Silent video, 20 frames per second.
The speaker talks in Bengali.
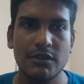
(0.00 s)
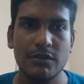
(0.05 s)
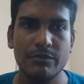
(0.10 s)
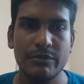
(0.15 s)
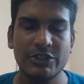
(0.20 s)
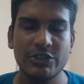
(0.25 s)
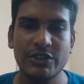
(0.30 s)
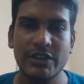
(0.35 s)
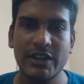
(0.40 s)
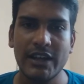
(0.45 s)

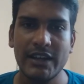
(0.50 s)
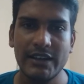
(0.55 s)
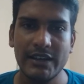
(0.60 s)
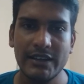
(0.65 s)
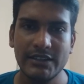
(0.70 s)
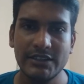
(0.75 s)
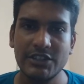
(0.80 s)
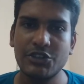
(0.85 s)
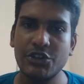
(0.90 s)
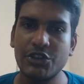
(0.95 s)
বেসরকারি
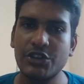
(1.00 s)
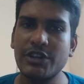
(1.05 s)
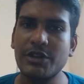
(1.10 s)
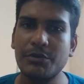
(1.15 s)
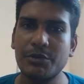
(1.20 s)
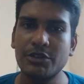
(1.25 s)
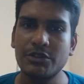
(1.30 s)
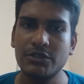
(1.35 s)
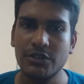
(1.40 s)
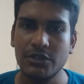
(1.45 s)
শিক্ষক
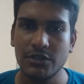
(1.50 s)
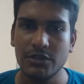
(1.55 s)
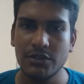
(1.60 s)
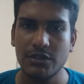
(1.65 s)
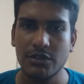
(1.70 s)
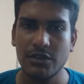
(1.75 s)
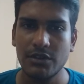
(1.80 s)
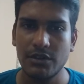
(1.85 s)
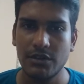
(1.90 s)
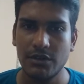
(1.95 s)
নিবন্ধন
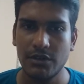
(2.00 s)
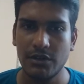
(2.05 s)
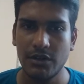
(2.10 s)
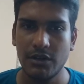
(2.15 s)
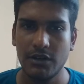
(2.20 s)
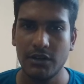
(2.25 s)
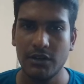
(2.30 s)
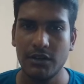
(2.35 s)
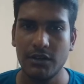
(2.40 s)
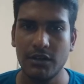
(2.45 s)

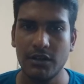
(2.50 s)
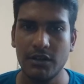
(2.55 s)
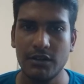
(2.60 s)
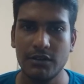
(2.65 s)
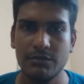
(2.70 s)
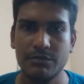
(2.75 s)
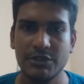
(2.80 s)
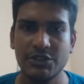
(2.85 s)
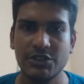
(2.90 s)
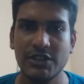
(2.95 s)

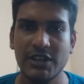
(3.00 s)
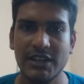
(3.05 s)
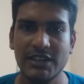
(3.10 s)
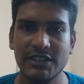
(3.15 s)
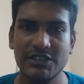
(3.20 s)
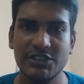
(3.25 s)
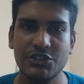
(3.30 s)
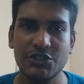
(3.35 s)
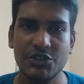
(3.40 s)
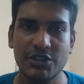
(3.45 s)
বেসরকারি
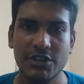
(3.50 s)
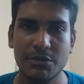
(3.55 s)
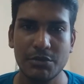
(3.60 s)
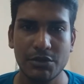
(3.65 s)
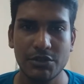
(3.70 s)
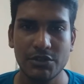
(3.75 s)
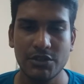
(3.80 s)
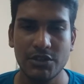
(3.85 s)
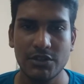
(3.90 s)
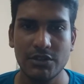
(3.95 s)
শিক্ষক
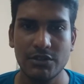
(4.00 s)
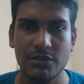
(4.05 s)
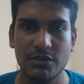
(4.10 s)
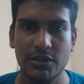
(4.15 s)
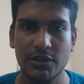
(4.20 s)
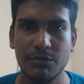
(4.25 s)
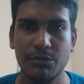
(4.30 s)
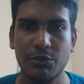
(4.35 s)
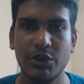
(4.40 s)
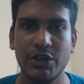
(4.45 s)
নিবন্ধন
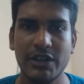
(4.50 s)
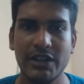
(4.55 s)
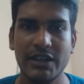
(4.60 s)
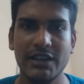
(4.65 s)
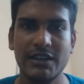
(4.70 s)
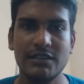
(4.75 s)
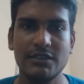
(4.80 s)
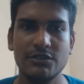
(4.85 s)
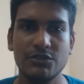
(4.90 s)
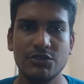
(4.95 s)

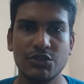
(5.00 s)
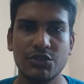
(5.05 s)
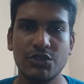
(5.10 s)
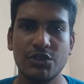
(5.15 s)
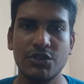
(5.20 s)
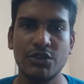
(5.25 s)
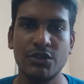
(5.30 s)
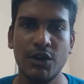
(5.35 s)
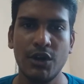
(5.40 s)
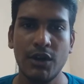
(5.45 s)
পরীক্ষার জন্য
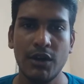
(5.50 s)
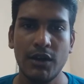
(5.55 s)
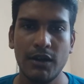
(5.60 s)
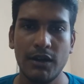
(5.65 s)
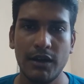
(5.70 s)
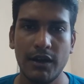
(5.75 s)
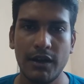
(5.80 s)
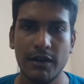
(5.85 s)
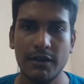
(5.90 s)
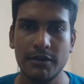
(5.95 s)

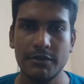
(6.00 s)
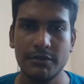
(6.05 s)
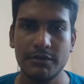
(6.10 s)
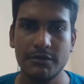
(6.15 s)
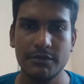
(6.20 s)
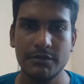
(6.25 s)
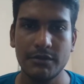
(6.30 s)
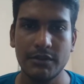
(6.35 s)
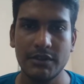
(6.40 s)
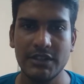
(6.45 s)

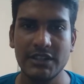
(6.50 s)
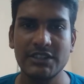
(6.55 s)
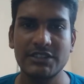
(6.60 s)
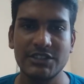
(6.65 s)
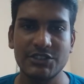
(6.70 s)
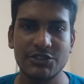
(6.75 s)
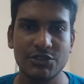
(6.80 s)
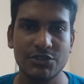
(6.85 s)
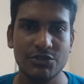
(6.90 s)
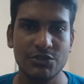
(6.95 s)

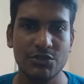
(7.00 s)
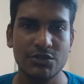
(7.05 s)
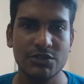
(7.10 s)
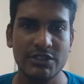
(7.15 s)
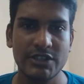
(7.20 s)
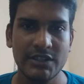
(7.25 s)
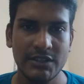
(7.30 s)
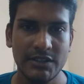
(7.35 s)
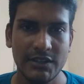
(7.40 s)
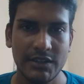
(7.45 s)
রেজিস্ট্রেশন
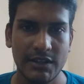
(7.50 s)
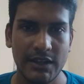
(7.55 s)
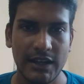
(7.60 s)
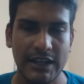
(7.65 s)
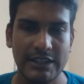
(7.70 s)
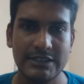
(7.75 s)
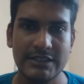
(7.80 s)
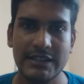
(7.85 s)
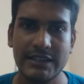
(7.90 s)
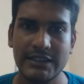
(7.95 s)
চলছে
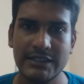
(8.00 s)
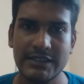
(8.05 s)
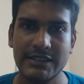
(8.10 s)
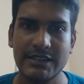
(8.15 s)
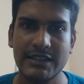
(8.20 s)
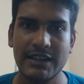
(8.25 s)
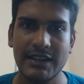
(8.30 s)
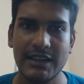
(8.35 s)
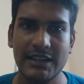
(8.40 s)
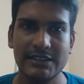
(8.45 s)
আজকে
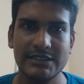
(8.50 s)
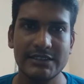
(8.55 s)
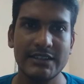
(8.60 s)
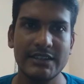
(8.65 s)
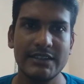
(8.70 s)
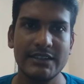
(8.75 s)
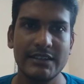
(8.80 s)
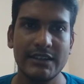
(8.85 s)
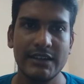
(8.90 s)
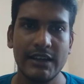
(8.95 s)
সেটা লাস্ট
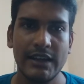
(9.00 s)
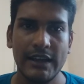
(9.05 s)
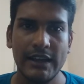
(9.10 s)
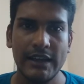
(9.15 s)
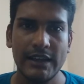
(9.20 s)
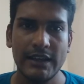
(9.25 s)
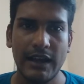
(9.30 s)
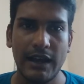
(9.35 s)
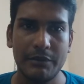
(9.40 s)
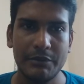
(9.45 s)
ডেট
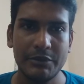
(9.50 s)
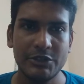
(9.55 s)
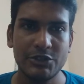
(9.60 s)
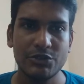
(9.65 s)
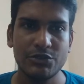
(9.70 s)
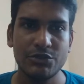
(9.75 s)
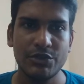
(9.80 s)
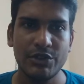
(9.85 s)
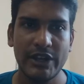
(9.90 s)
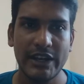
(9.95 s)
আমি
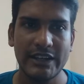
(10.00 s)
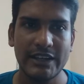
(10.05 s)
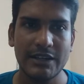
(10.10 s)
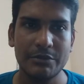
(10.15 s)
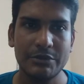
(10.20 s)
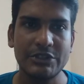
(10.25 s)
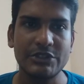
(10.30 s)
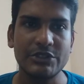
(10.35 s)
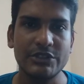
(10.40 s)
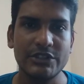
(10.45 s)
শুধু একটা
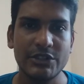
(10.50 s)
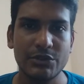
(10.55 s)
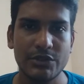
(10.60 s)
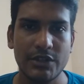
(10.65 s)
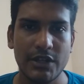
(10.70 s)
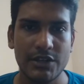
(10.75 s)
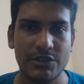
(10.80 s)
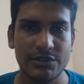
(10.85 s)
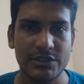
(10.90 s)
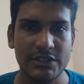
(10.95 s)
বিষয় দিয়ে
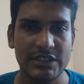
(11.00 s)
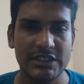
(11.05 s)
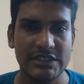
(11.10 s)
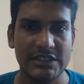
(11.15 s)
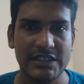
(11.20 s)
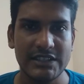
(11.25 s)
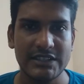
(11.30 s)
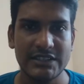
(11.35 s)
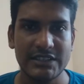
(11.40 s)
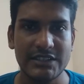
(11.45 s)
উদাহরণ দিতে
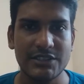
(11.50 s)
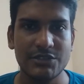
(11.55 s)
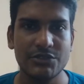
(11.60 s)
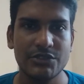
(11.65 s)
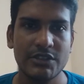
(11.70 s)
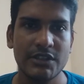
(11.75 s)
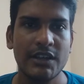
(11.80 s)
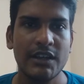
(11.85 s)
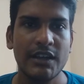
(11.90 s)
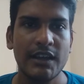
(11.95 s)
চাই সেটা
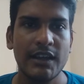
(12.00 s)
হচ্ছে